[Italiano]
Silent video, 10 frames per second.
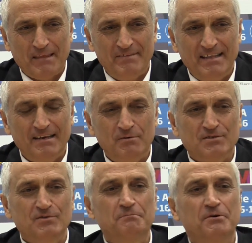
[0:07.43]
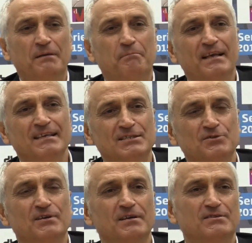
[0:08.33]
vedere questo tipo di
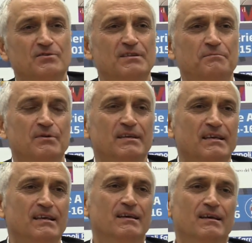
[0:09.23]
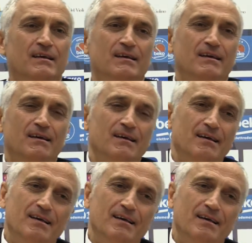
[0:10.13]
applicazione, questo tipo di eh,